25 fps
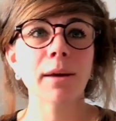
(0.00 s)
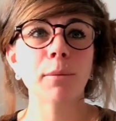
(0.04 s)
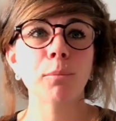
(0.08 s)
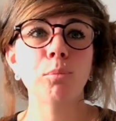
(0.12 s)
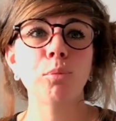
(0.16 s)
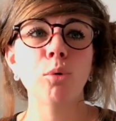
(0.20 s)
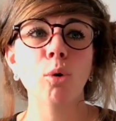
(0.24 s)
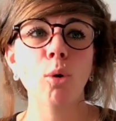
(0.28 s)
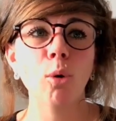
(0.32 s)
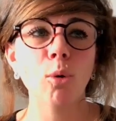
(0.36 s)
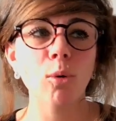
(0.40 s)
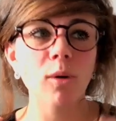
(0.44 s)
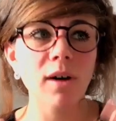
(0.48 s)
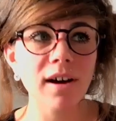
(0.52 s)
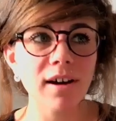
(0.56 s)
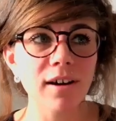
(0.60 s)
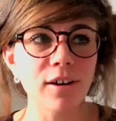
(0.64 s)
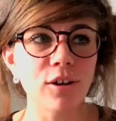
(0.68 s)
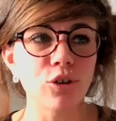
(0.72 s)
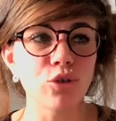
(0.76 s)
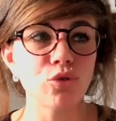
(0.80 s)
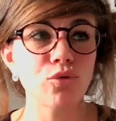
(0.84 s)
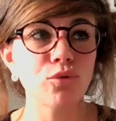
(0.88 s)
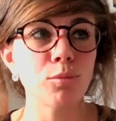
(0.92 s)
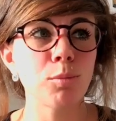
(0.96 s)
Pourquoi
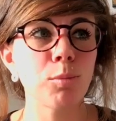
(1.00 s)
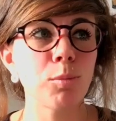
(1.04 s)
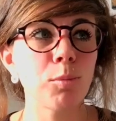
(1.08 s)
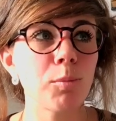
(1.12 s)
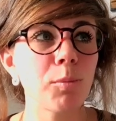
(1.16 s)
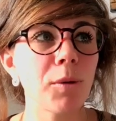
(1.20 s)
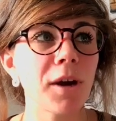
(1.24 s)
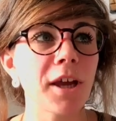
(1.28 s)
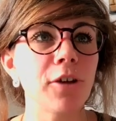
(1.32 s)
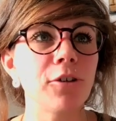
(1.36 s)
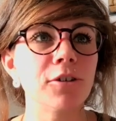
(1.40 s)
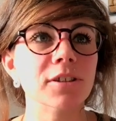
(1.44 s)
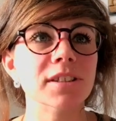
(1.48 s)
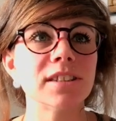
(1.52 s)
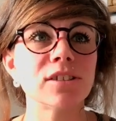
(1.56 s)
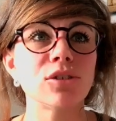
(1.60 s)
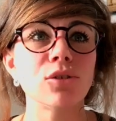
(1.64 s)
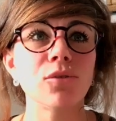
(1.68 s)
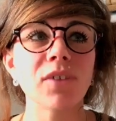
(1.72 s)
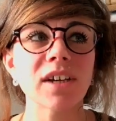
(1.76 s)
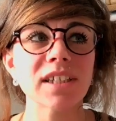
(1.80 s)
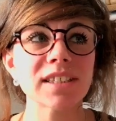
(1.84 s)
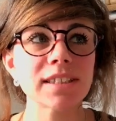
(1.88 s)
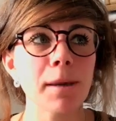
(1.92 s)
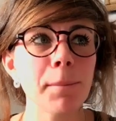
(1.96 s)
euh, je vous préconise de
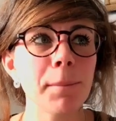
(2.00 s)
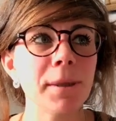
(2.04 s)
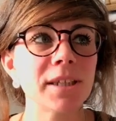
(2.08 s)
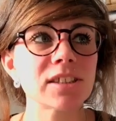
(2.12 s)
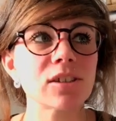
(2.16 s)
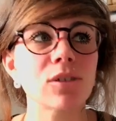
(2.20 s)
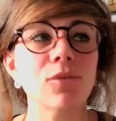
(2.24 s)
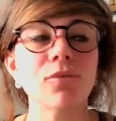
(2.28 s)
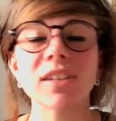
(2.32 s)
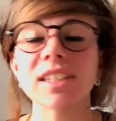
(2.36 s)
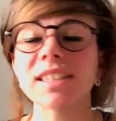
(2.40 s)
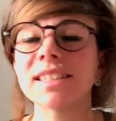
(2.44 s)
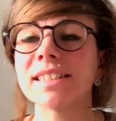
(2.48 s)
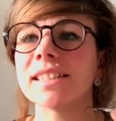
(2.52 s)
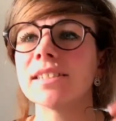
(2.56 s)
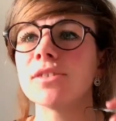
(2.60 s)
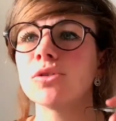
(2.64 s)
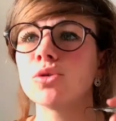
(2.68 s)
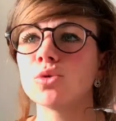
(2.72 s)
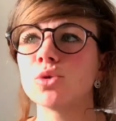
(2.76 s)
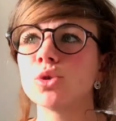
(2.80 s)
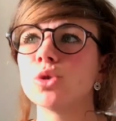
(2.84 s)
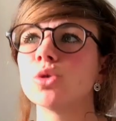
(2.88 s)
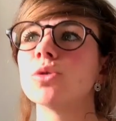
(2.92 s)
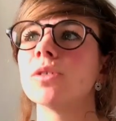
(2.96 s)
faire ça Parce qu'en fait, c'est
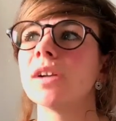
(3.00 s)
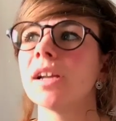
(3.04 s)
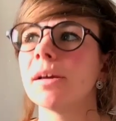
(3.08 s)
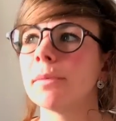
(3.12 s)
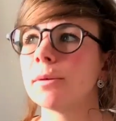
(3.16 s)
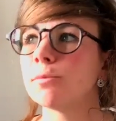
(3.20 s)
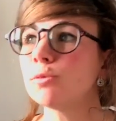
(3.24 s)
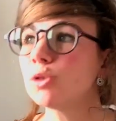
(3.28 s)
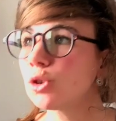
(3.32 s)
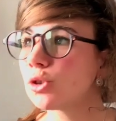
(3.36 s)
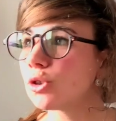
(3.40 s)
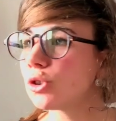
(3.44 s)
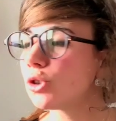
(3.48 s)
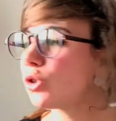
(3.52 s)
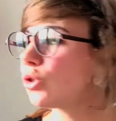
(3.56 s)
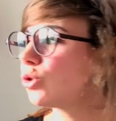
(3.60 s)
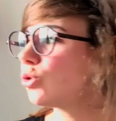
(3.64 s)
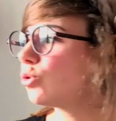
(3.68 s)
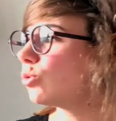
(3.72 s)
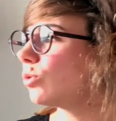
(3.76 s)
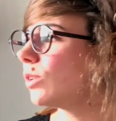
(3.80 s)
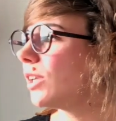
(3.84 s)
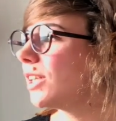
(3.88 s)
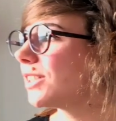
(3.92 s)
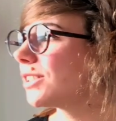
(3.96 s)
toujours la même chose
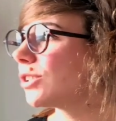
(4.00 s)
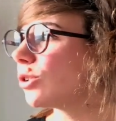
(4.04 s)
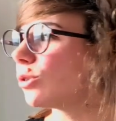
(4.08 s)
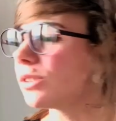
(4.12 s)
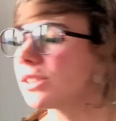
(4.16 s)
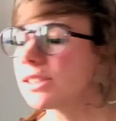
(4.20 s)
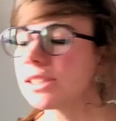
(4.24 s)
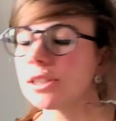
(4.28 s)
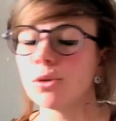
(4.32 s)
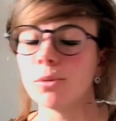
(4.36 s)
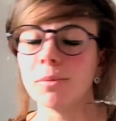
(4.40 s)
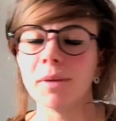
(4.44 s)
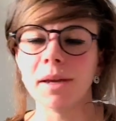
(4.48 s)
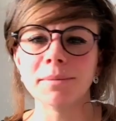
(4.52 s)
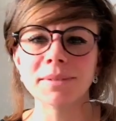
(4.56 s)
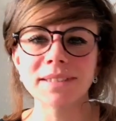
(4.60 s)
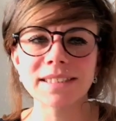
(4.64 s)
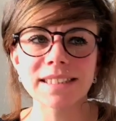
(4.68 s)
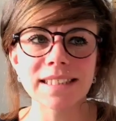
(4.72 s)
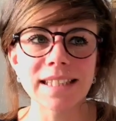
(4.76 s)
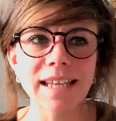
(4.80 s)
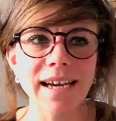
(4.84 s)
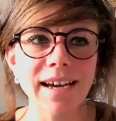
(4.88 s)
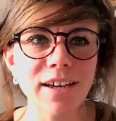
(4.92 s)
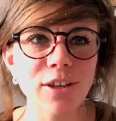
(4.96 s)
tous les ans, c'est le même
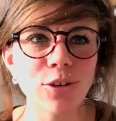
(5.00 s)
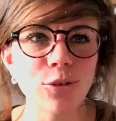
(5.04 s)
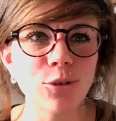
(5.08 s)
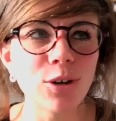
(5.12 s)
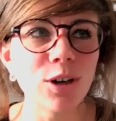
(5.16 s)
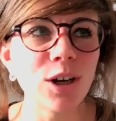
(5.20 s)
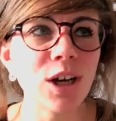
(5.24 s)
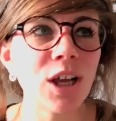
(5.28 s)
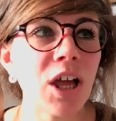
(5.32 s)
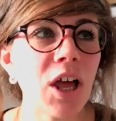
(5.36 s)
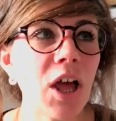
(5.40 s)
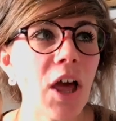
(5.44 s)
scénario.